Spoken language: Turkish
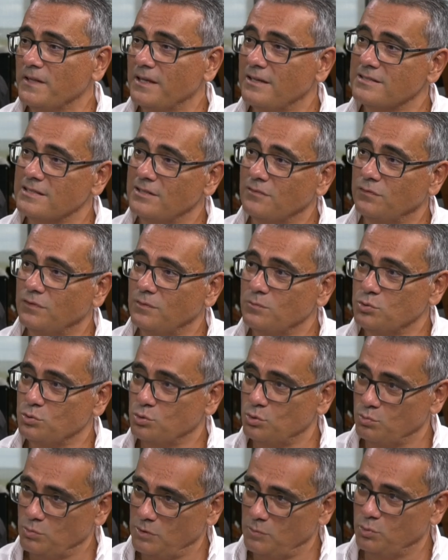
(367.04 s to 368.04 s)
e, zayıflamış
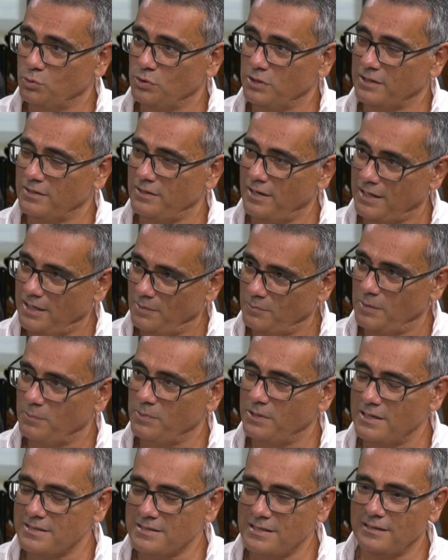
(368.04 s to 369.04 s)
durumda. Buradaki rakamlar
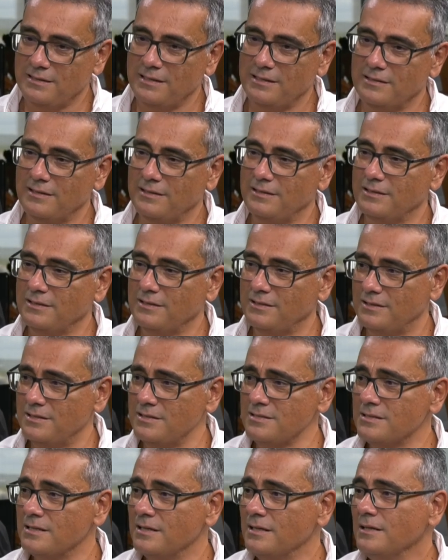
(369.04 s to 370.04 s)
birazdan detayına
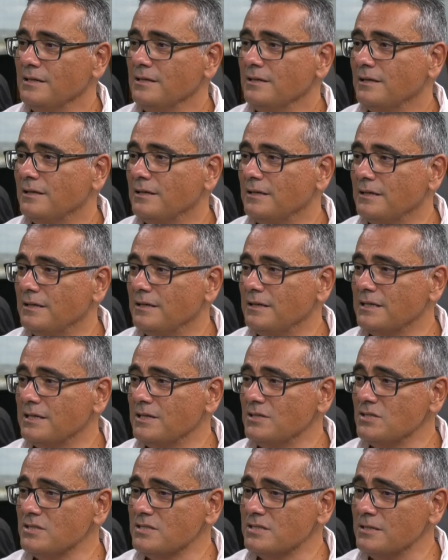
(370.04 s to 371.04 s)
gireriz. E,
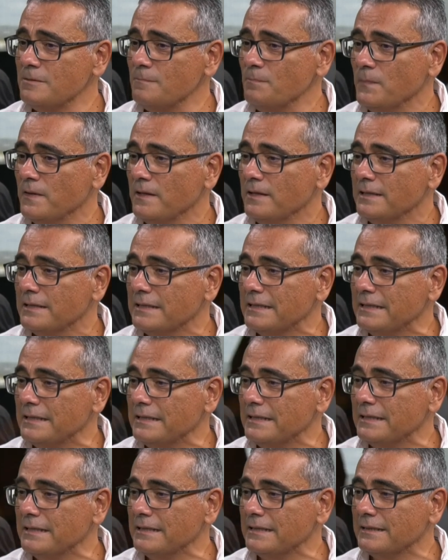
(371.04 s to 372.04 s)
ikincisi
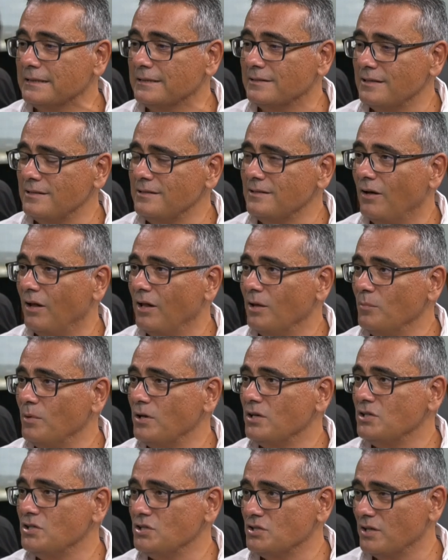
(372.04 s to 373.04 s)
e, kredi alma
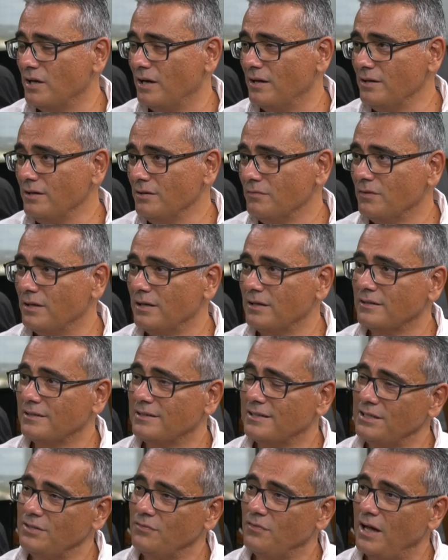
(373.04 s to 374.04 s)
iştahı ve
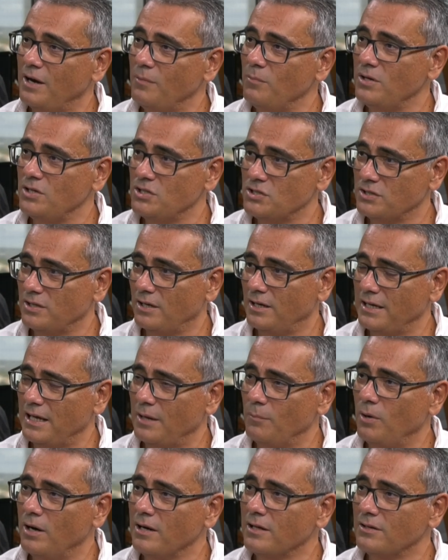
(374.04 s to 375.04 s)
kredi verme iştahı
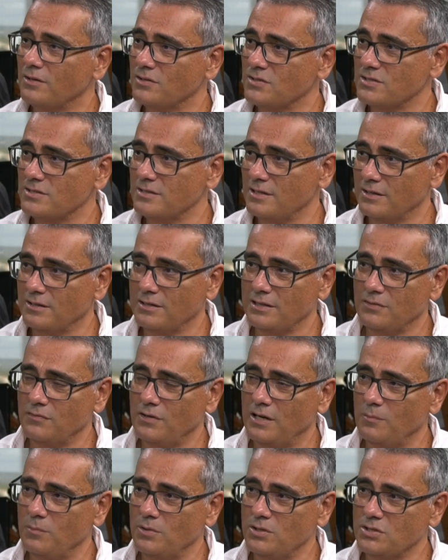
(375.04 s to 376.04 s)
yani bankalar açısından kredi
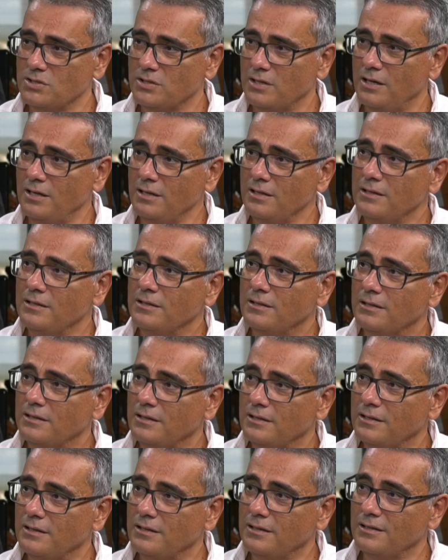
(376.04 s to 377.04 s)
verme iştahı
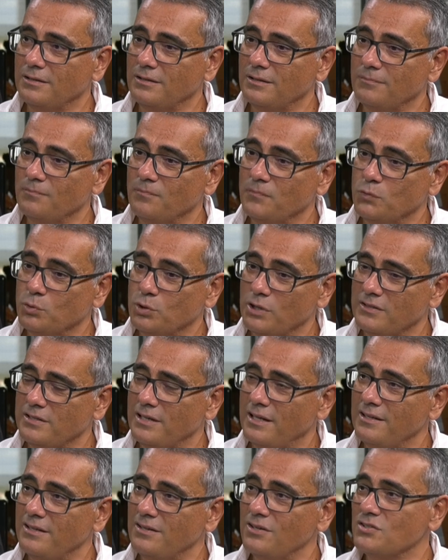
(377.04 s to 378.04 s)
e,
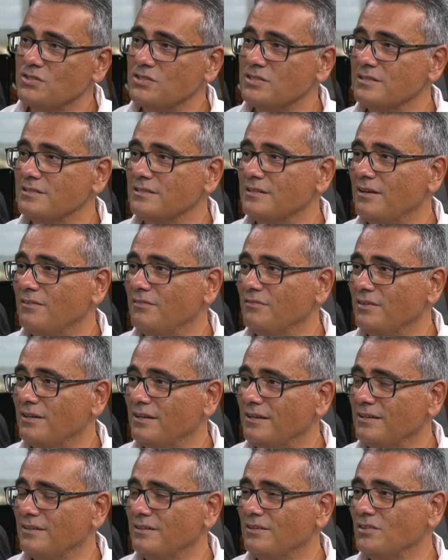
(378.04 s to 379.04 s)
tüketenler açısından
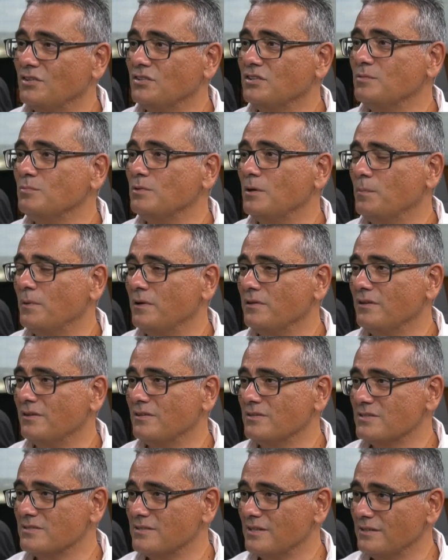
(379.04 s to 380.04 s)
ve yatırım yapanlar
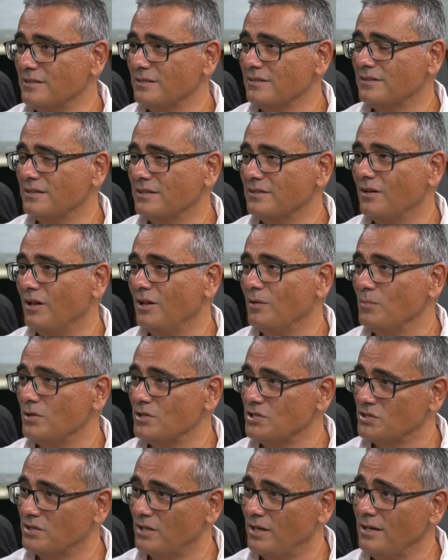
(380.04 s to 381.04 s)
açısından da kredi alma
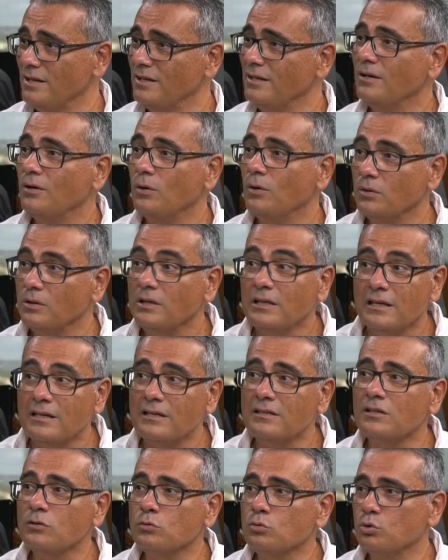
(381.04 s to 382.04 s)
iştahı
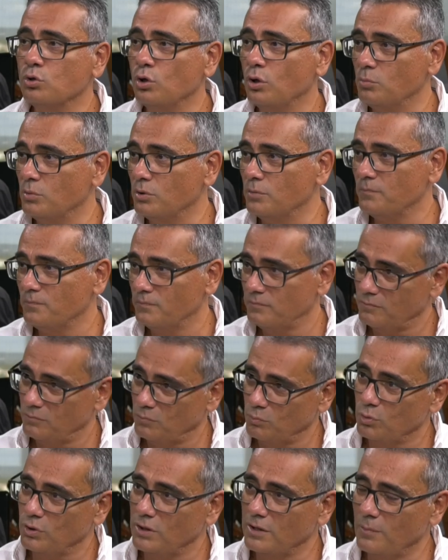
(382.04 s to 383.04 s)
yerinde duruyor mu?
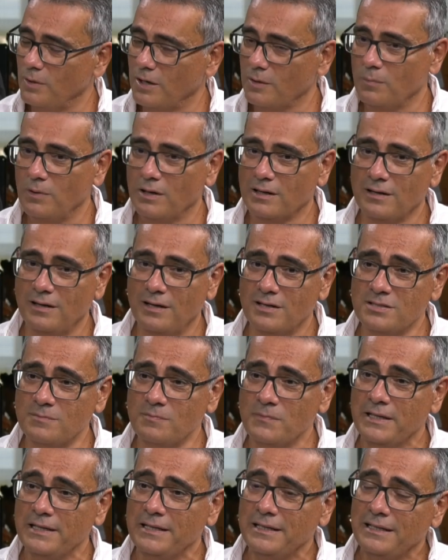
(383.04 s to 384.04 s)
Hmm. Buna da bakmak lazım.
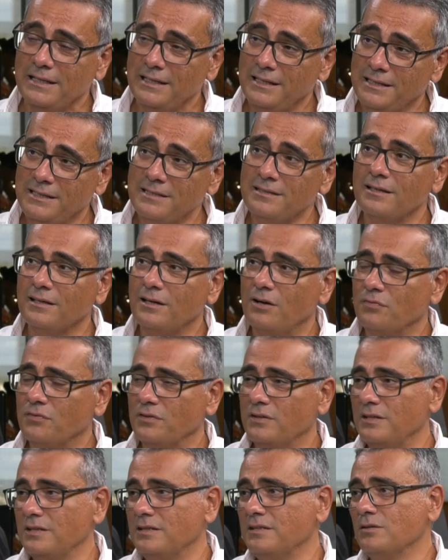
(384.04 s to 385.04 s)
İki
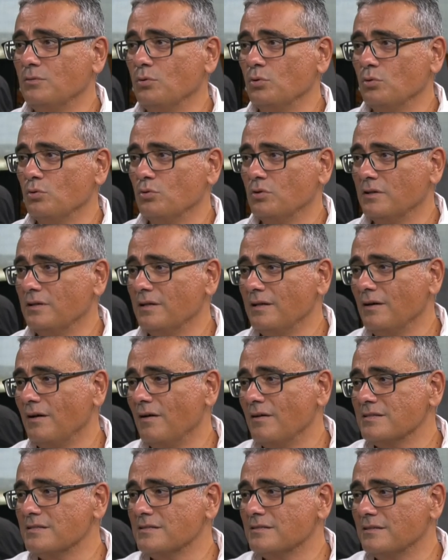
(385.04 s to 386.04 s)
tarafta da iki konuda da
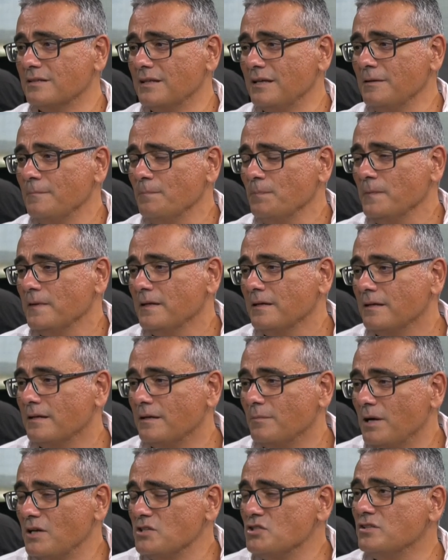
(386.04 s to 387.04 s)
aslında
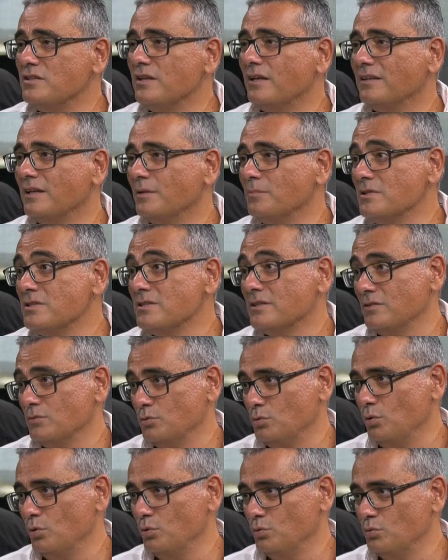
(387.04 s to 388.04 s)
e, ben ciddi anlamda
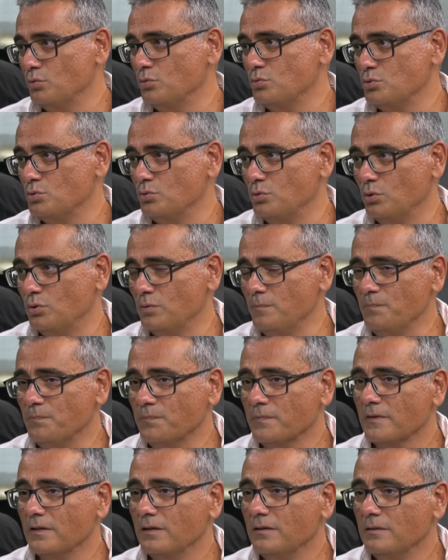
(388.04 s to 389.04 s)
sıkıntı olduğunu düşünüyorum.
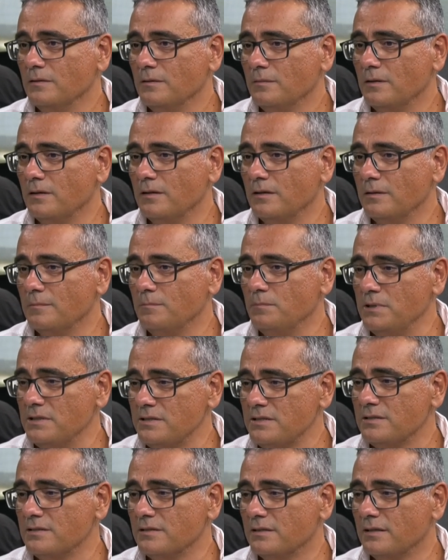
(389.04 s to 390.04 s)
E,
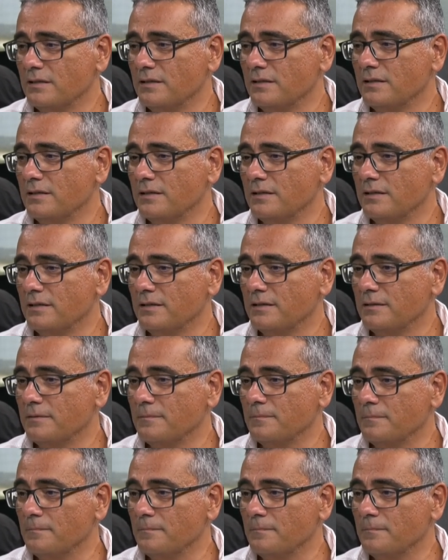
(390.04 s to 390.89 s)
bir e,